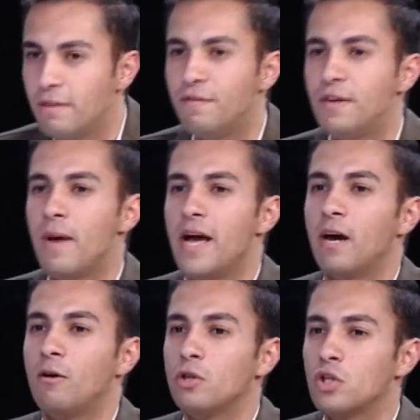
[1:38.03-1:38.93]
فيما
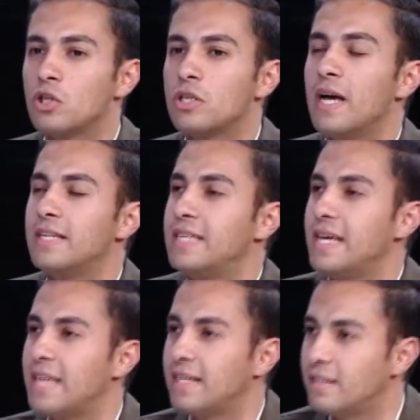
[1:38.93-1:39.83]
يخص
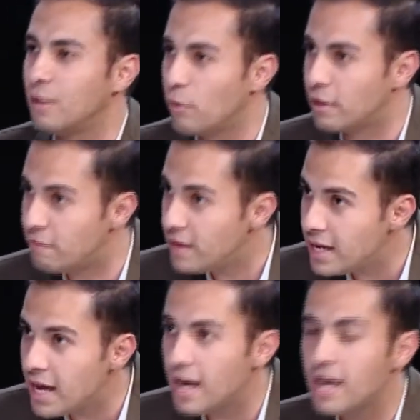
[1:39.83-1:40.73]
السياسات
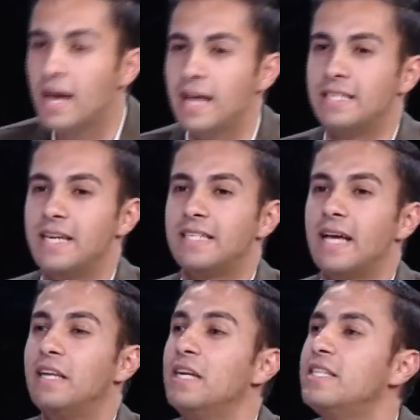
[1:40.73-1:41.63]
التوظيفيه،
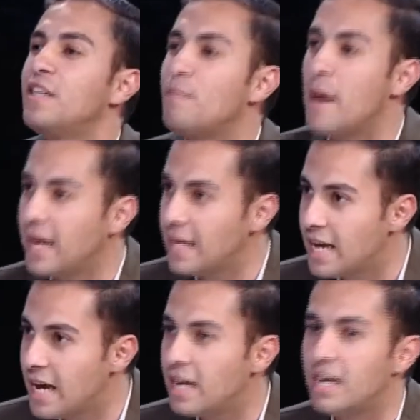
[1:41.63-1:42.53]
السياسات
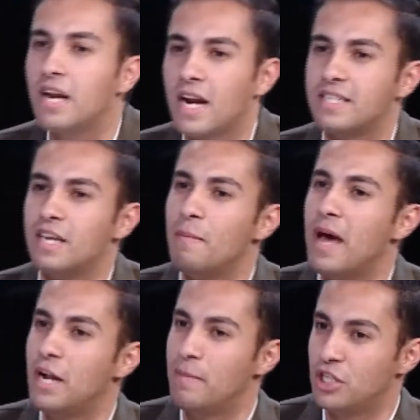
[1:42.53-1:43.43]
الاستثماريه للراس
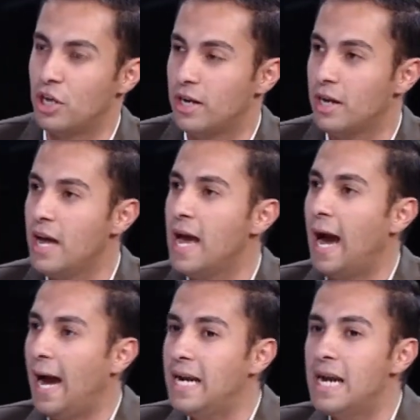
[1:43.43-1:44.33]
المال البشري.
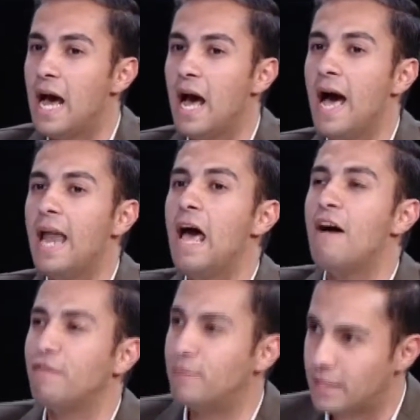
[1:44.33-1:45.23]
عنا
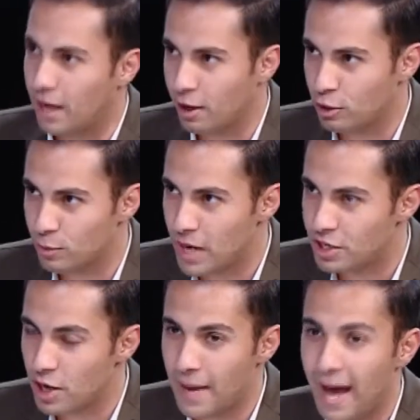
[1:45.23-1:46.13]
الاف بيتخرجوا من
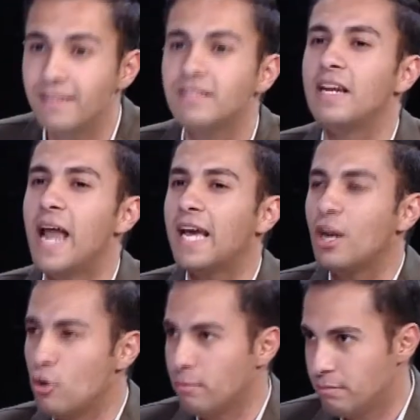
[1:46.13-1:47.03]
الجامعات
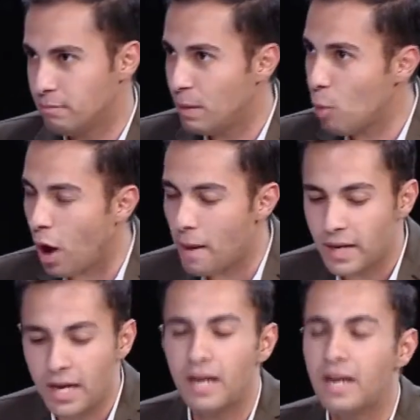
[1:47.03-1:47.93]
لكنهم
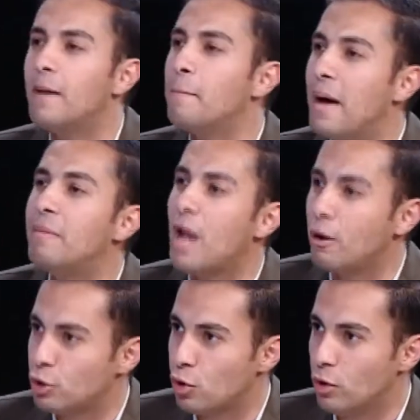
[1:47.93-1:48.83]
بالمقابل ما
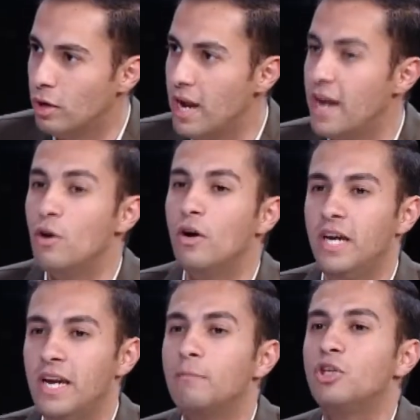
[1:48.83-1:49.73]
بيلاقوا شغل لانه
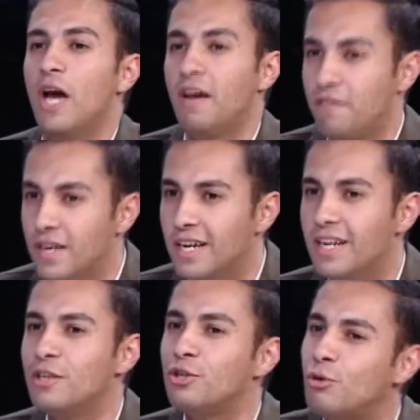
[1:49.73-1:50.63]
احنا مش عارفين
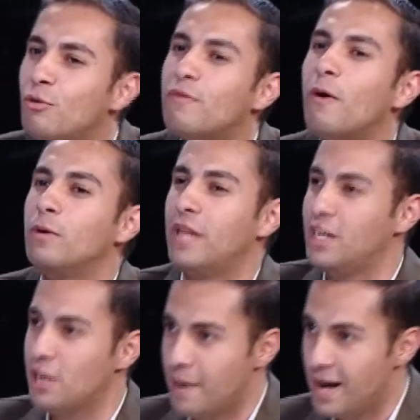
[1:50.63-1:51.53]
شو نفوت على
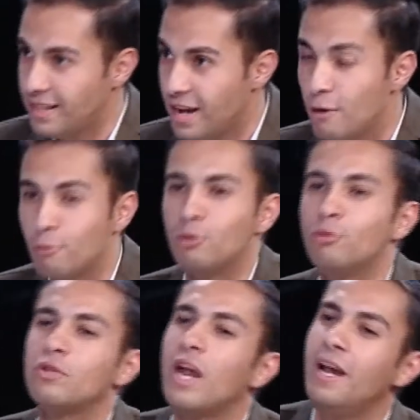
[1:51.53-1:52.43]
جامعاتنا وشو
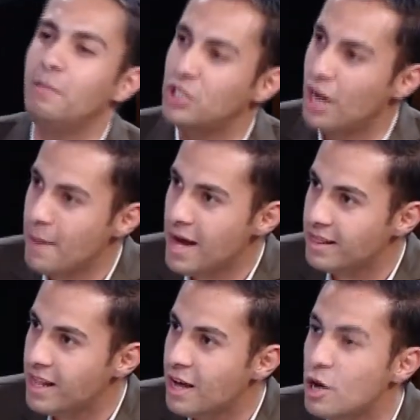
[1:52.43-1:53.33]
نطلع من
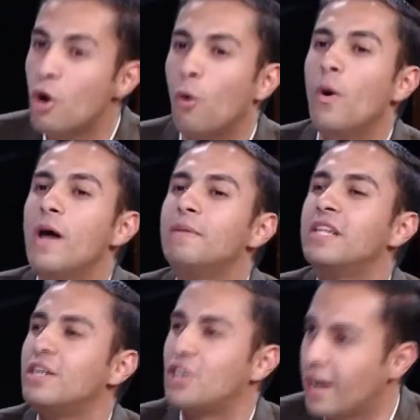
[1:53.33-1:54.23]
جامعاتنا صحيح. وين
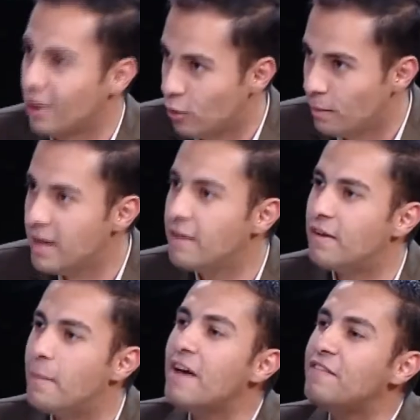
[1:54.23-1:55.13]
بدنا نشغلهم نعم.
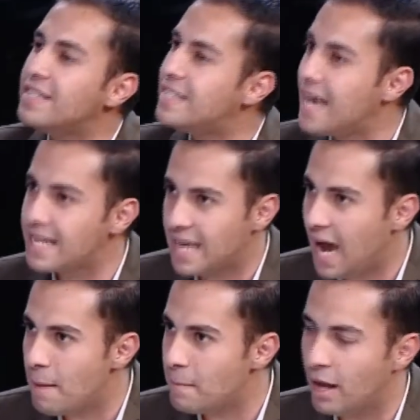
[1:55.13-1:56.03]
فما في سياسة
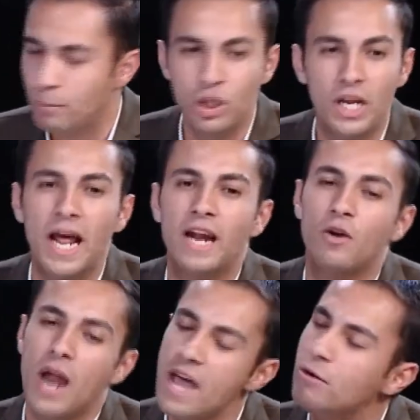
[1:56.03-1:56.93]
عامة المشكلة أنه
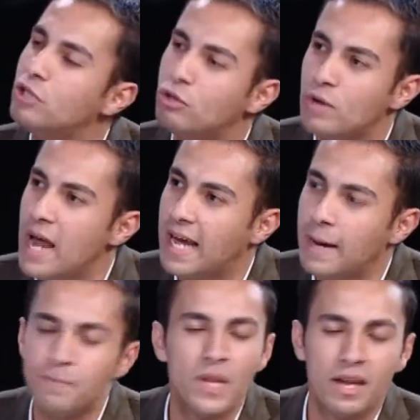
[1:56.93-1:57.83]
لا يوجد
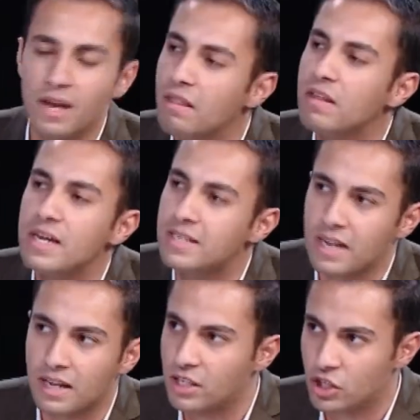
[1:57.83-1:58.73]
هناك نظرة
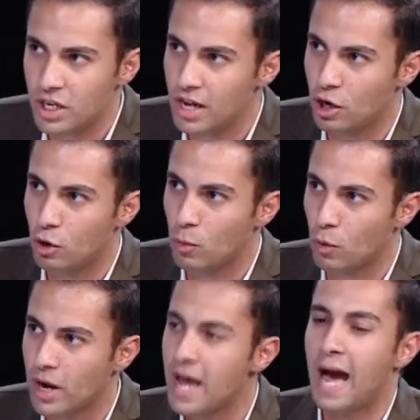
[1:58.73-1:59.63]
استراتيجية للأمور
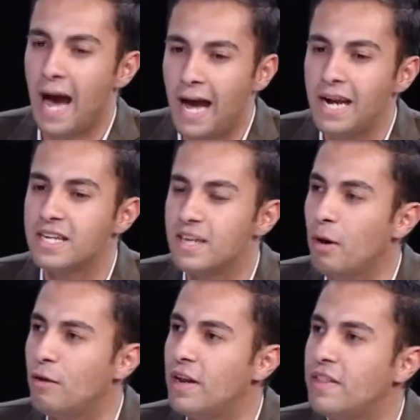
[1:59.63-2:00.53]
عندنا
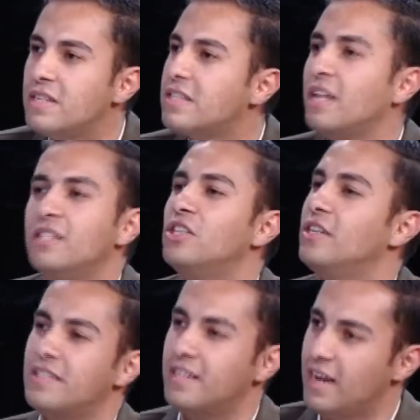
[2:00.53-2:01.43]
37
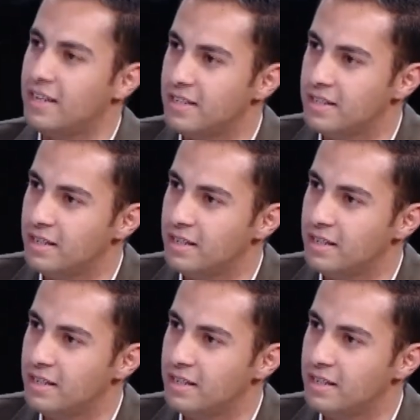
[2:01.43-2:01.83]
استراتيجية سيدي العزيز